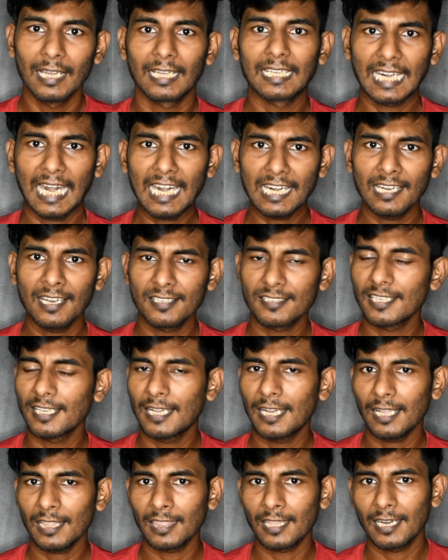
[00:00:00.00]
கிராண்ட் லாட்சி
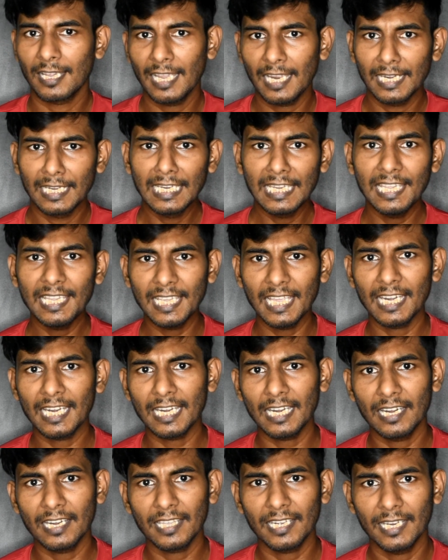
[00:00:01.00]
காத்திருக்கேன் நீங்கள் என்ன
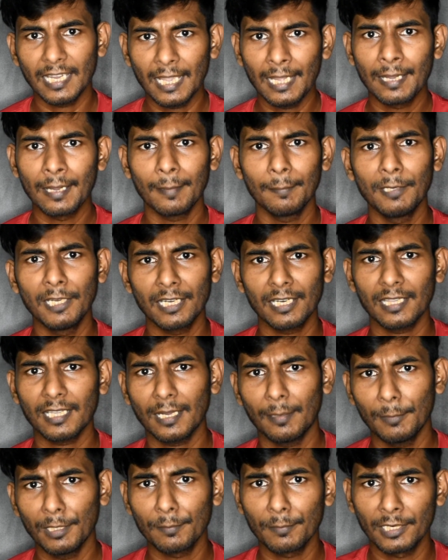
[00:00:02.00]
நினைக்கிறீங்க அப்படின்றத
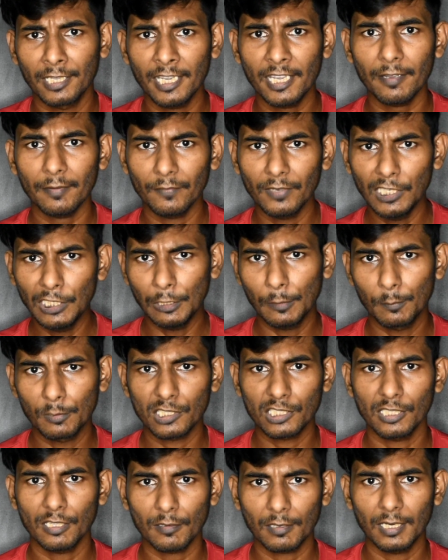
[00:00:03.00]
கமெண்ட் பண்ணுங்கள் வீடியோ
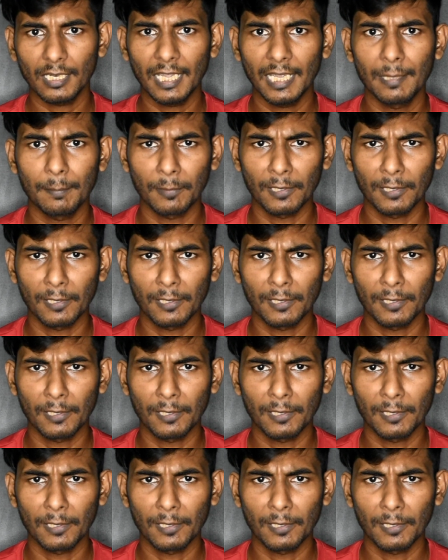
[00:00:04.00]
பிடிச்சிருந்தா ஒரு லைக்